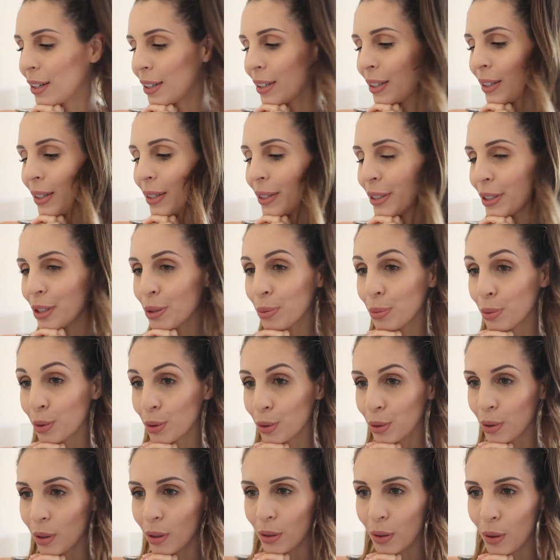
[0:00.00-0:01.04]
Euh, je me
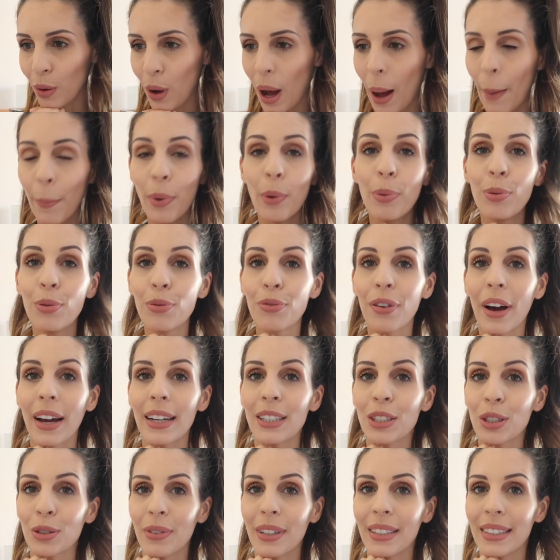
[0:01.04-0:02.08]
sens euh, un peu plus
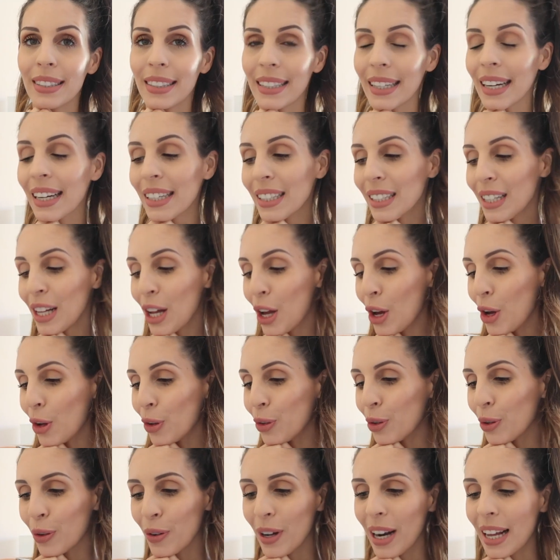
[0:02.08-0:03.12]
fraîche on va dire.
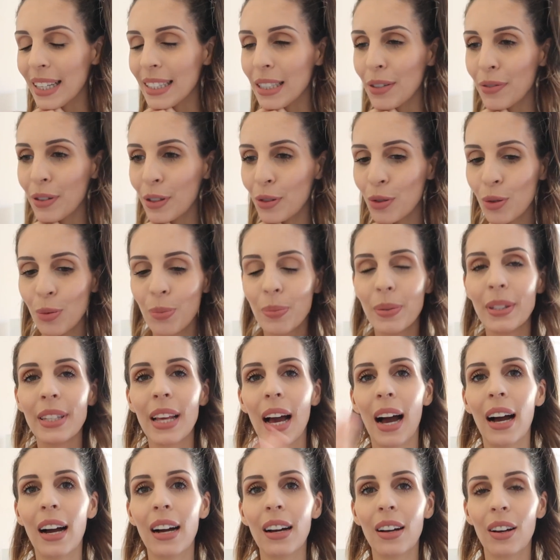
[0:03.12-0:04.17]
Donc voilà ça fait du
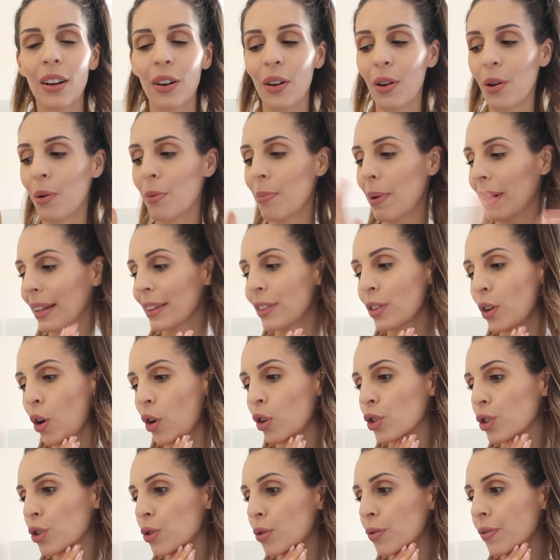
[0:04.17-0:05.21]
bien. Euh,
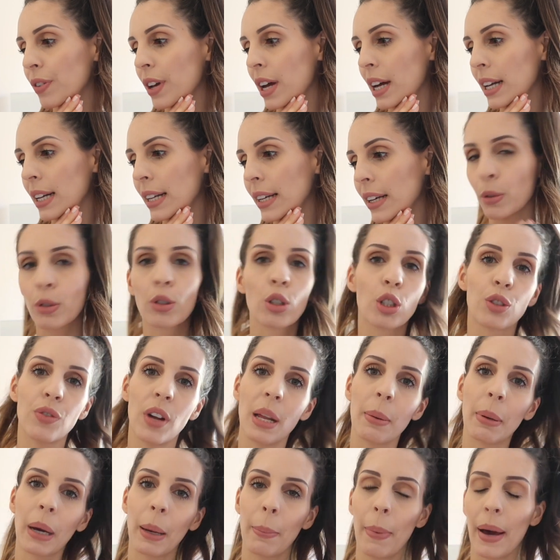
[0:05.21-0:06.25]
maintenant je vais aller, je pense que je vais
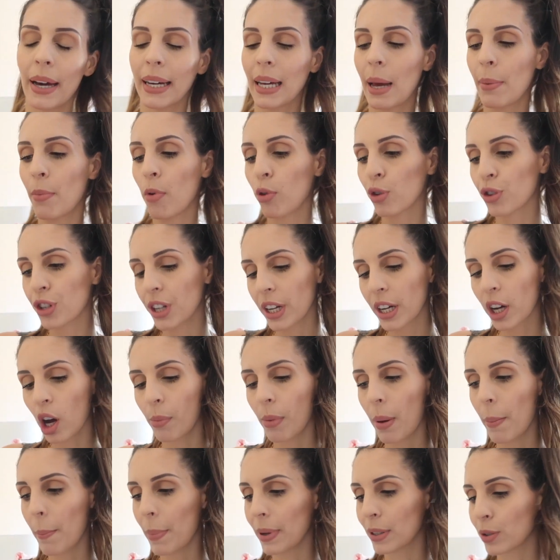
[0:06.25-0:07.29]
aller préparer à manger
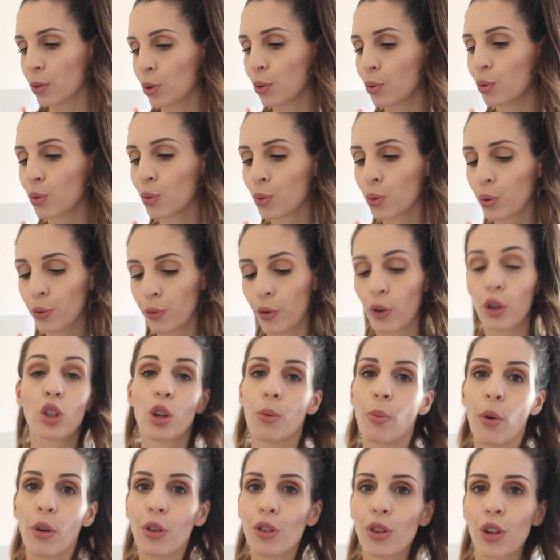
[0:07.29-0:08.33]
quand même parce que du coup faut que
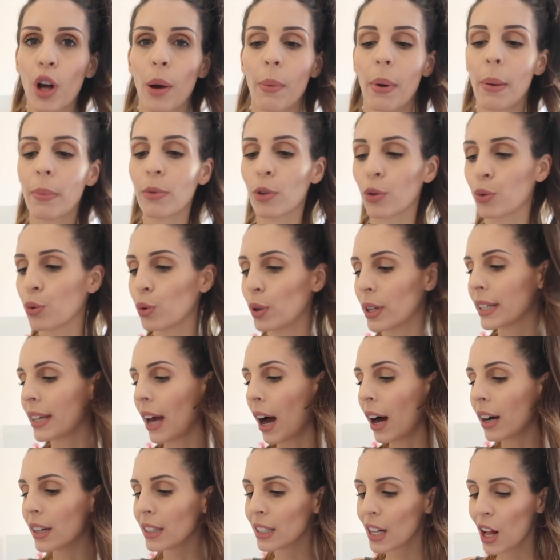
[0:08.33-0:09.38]
je mange quand même dans tous les
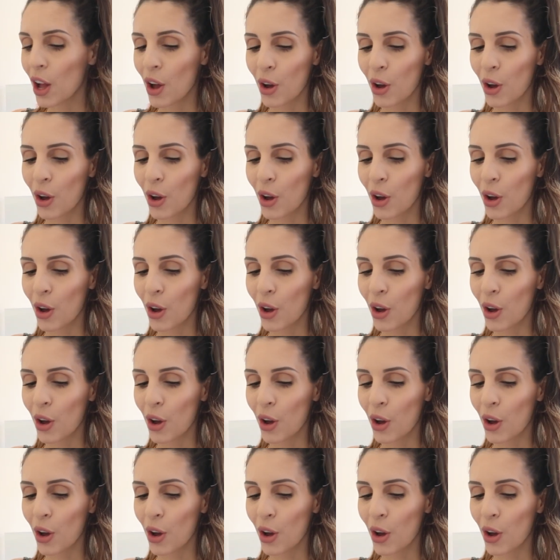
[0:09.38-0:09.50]
cas.